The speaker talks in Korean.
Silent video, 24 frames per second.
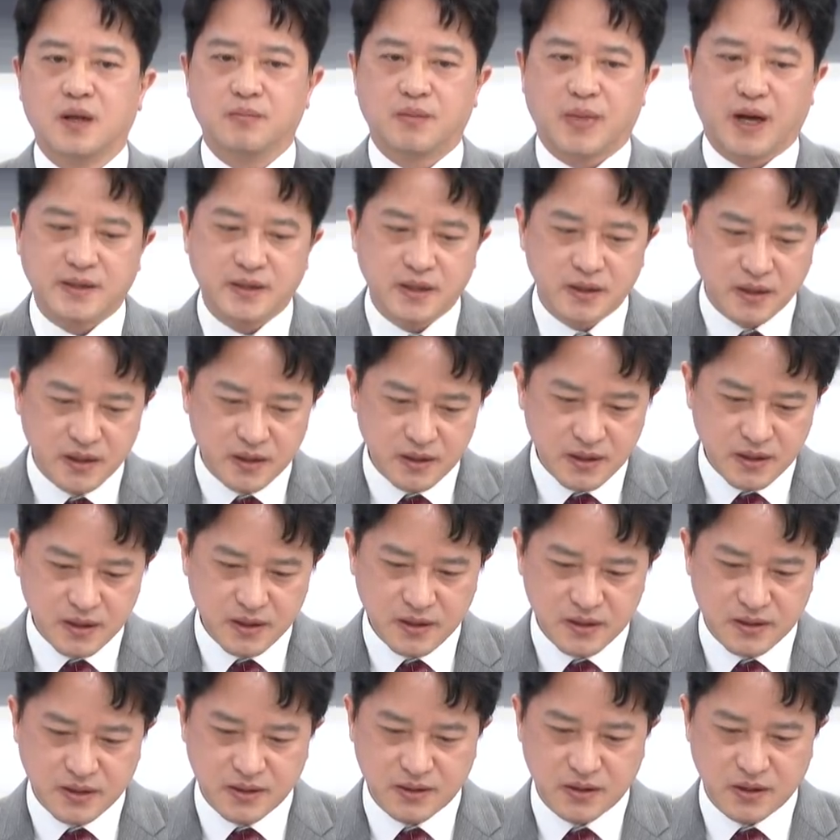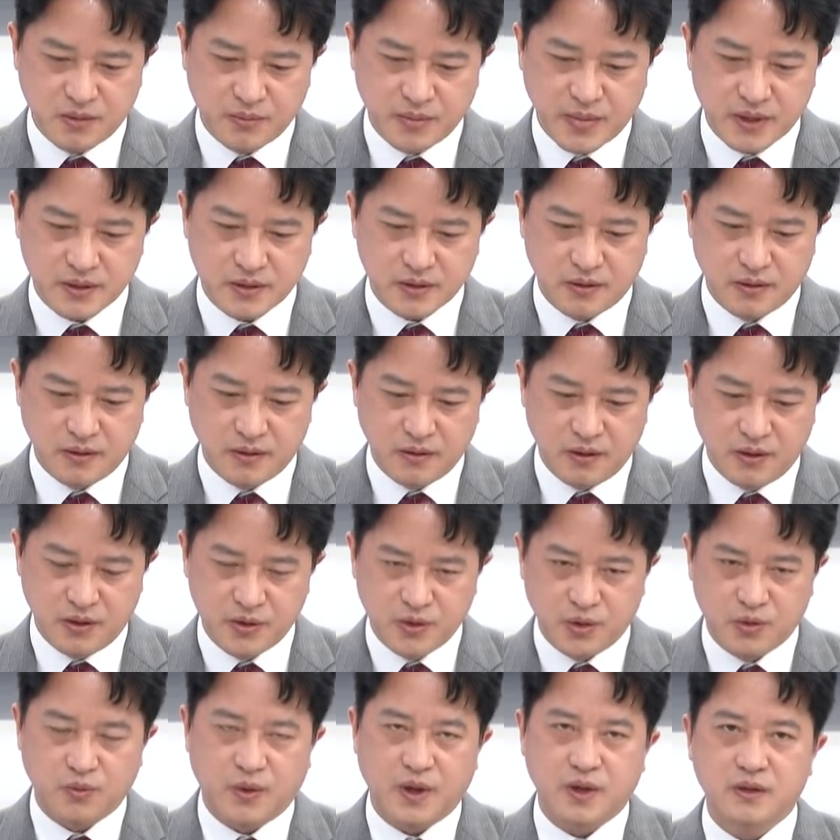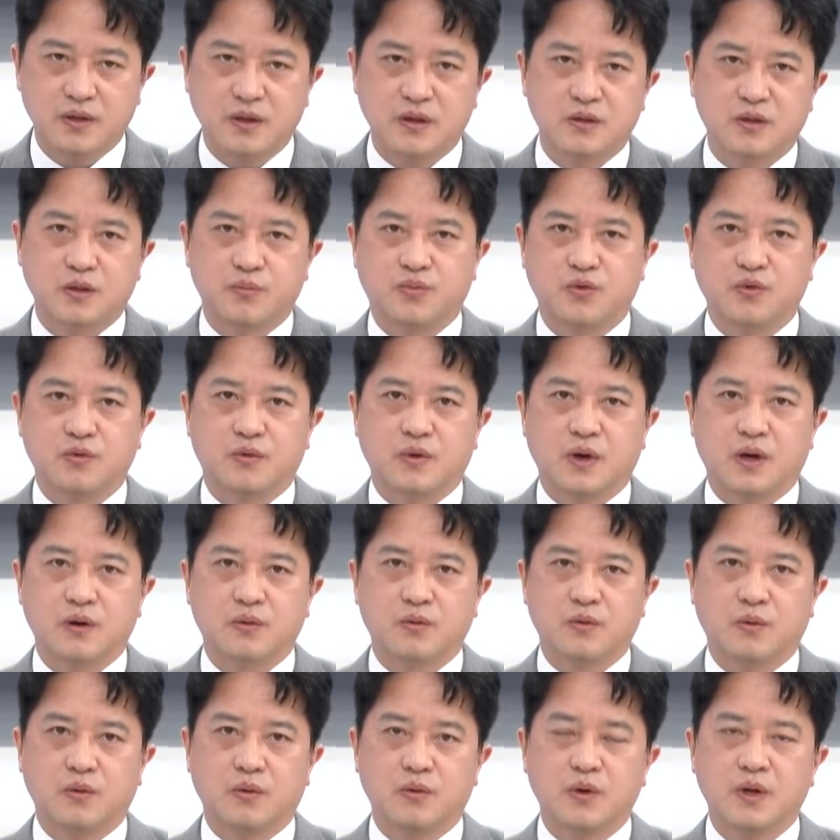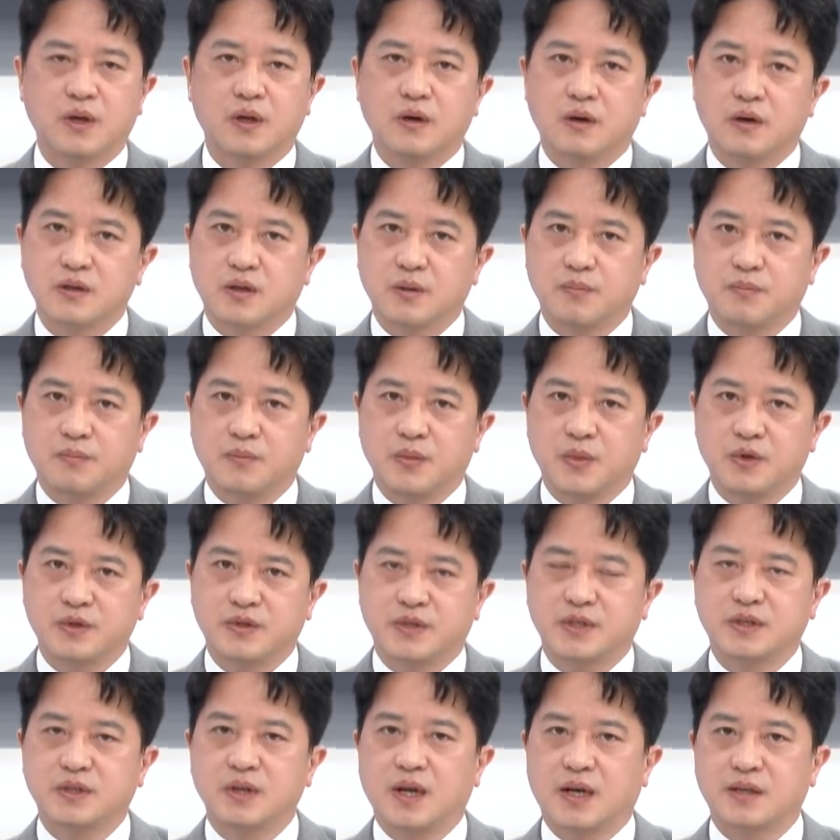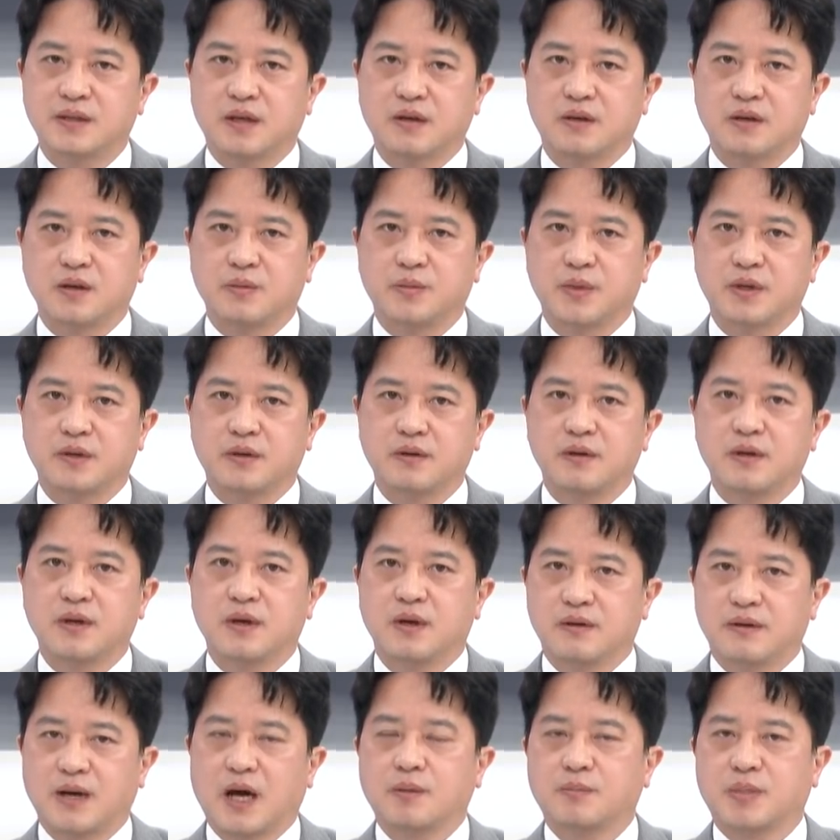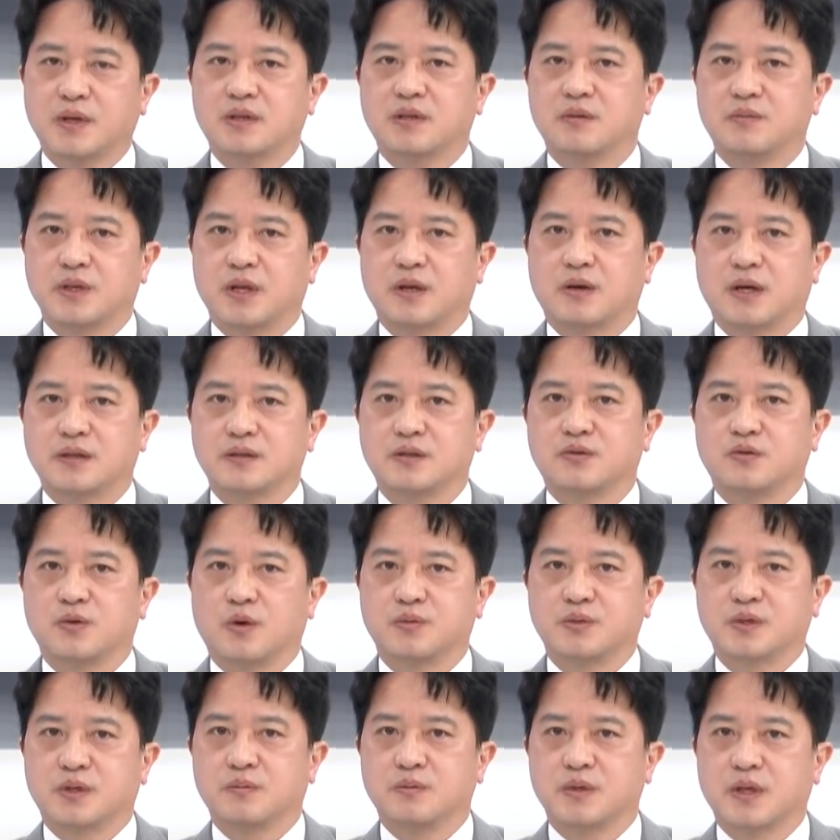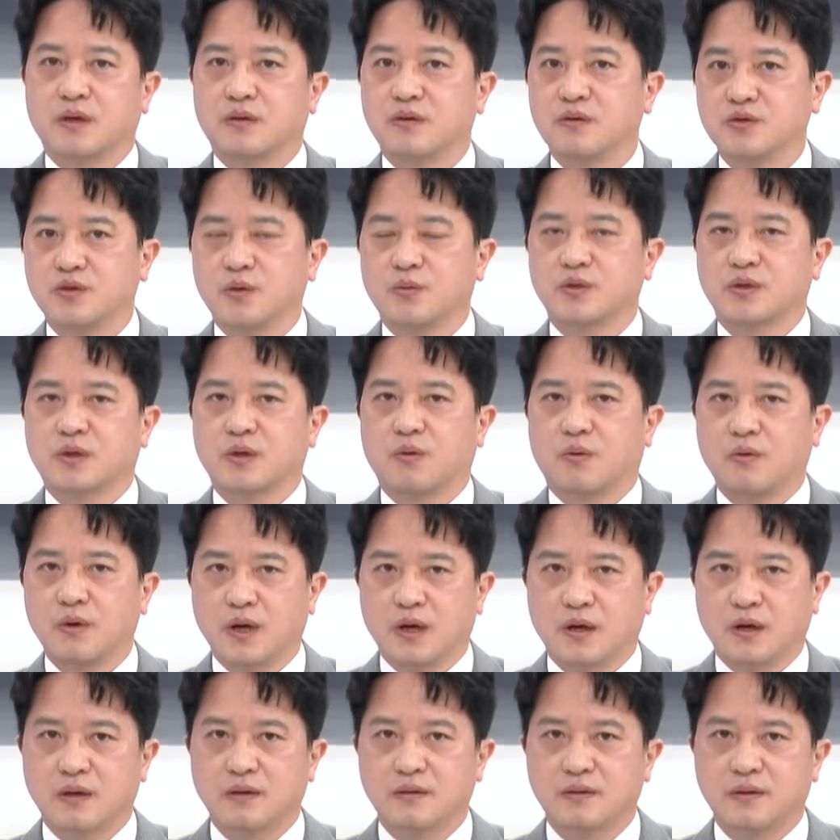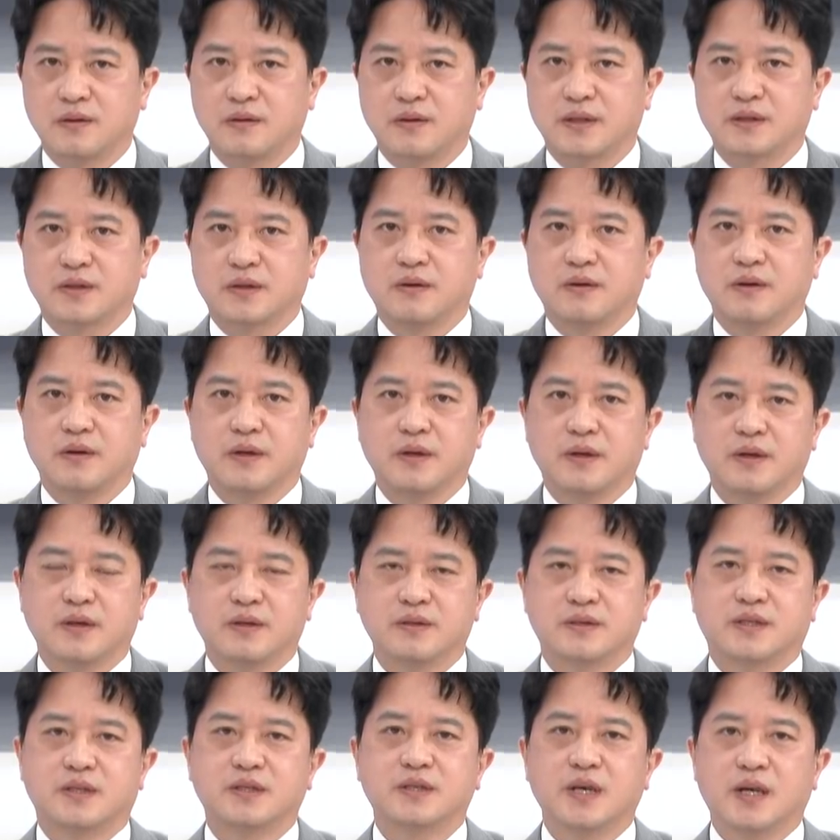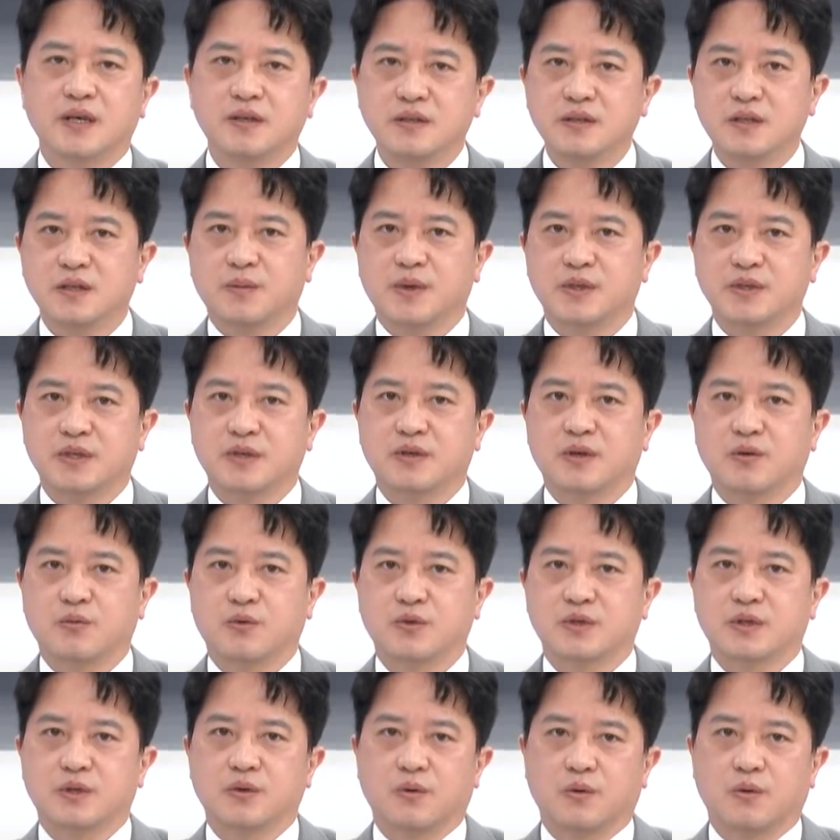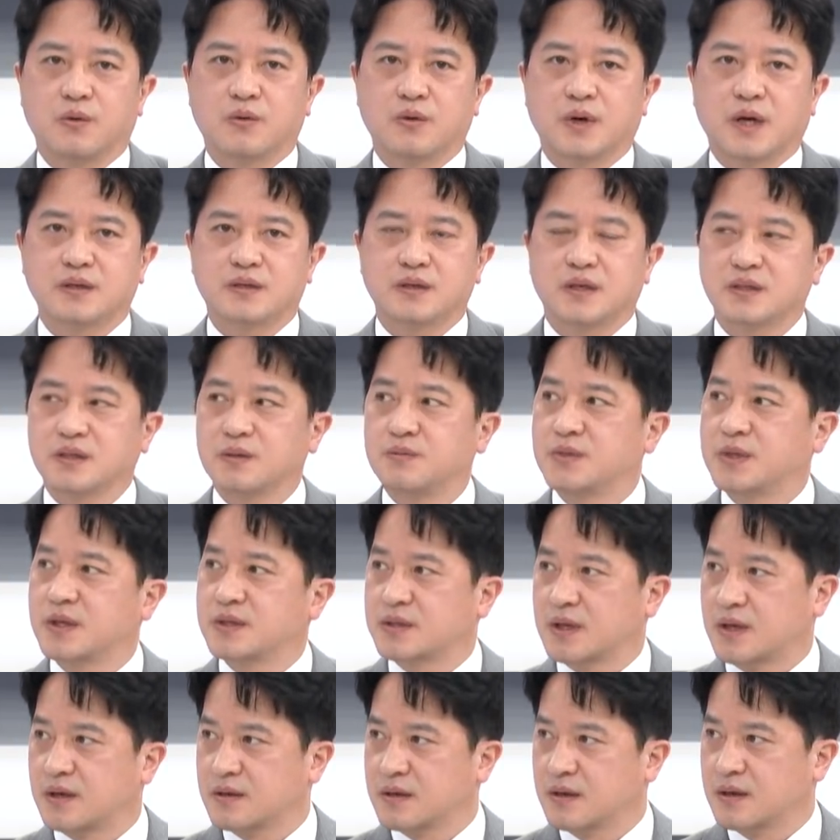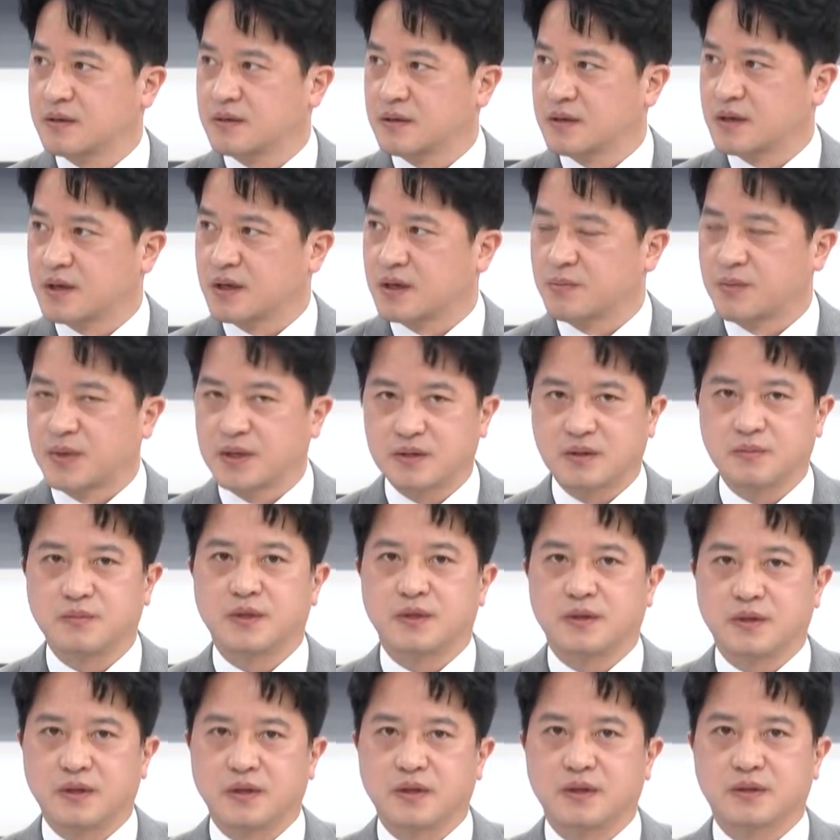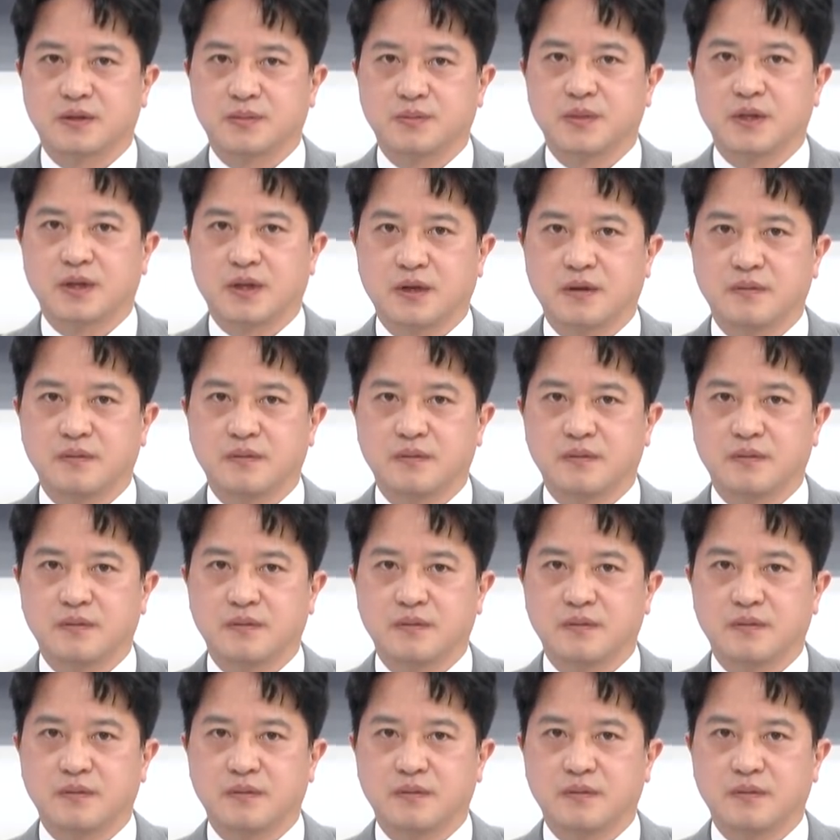만약에 이 지점에서 어려운 환경에도 불구하고 어떤 뭐 지지를 한다 그러면은 음. 락바텀이 될 가능성이 높습니다. 그런 종목들이 올라가거든요. 그래서 지지하는지만 지켜보시고 가져가시면 되지 않을까 그렇게 말씀을 드리겠습니다.